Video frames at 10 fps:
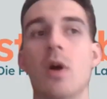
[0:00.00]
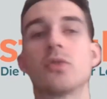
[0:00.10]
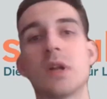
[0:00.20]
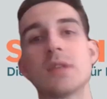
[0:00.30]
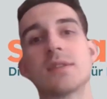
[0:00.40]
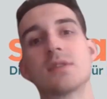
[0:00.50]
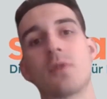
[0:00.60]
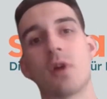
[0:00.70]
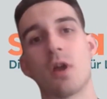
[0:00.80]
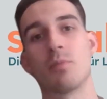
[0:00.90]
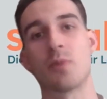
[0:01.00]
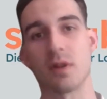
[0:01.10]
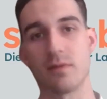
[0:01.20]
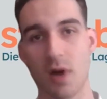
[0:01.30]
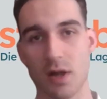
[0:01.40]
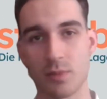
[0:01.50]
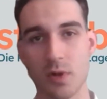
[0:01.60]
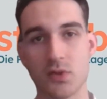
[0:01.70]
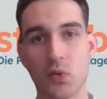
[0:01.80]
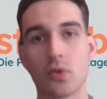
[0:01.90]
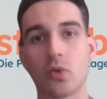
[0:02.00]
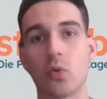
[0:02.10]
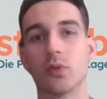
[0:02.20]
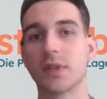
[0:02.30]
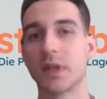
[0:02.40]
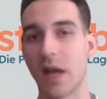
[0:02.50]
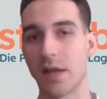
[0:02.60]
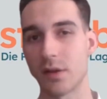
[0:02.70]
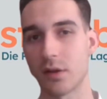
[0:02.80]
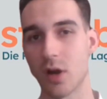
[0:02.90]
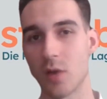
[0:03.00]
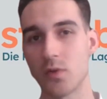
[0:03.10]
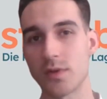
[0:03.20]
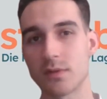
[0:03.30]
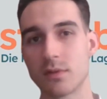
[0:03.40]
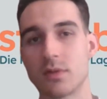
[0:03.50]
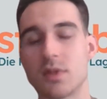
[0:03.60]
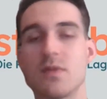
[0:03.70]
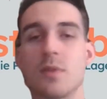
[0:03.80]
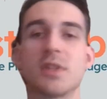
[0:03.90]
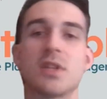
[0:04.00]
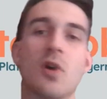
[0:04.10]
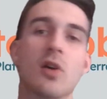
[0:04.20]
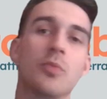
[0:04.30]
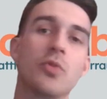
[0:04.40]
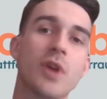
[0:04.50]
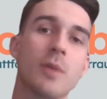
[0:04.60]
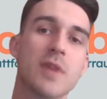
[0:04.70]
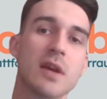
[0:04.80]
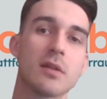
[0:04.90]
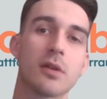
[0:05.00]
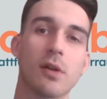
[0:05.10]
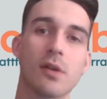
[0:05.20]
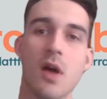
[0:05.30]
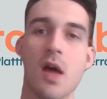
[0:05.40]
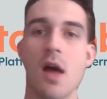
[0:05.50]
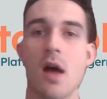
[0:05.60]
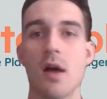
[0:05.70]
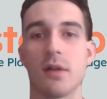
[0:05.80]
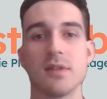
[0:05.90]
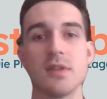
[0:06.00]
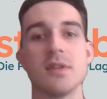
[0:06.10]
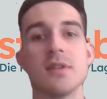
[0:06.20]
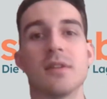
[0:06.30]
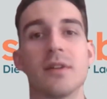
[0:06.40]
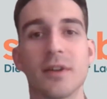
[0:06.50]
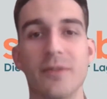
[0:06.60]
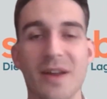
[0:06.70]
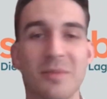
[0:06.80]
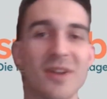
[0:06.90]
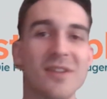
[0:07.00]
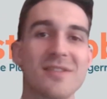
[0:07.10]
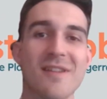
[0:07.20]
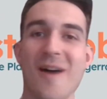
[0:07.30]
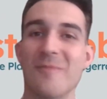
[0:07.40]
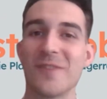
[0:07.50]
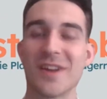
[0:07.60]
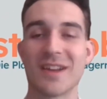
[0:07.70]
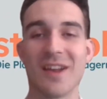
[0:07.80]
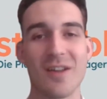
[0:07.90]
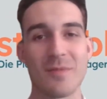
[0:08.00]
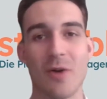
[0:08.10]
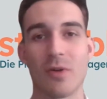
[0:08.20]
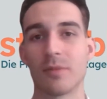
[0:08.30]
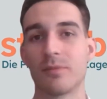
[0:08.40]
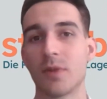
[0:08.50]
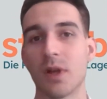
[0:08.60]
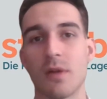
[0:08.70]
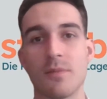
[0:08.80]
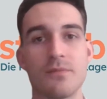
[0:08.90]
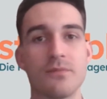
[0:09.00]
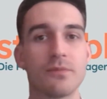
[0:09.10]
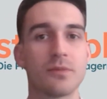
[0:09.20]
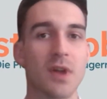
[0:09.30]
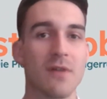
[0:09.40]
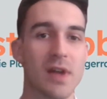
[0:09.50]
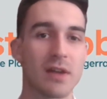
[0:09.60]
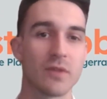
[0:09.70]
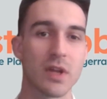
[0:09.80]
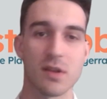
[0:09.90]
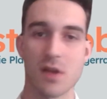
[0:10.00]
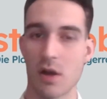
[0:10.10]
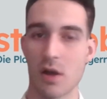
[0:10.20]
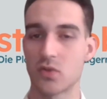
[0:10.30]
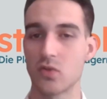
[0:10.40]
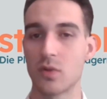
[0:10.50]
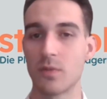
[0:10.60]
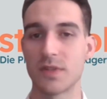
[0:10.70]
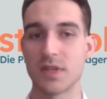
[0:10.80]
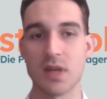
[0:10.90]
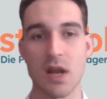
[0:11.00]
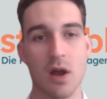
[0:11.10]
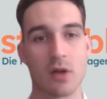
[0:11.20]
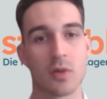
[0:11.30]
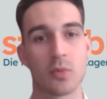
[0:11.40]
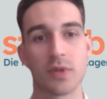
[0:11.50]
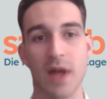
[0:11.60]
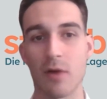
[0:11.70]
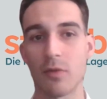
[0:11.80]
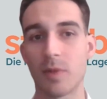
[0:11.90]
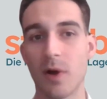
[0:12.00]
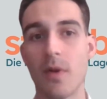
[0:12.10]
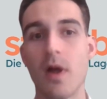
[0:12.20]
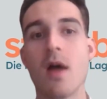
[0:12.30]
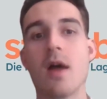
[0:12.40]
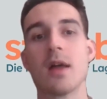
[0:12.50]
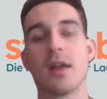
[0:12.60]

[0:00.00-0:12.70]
aktuell sind es vor allem Privatpersonen und kleinere KMs, die wir mit okay. dem Angebot abdecken können. Die Gewerbler haben wir klar im Auge. Ähm, da werden wir in naher Zukunft sicher ein Angebot aufbauen.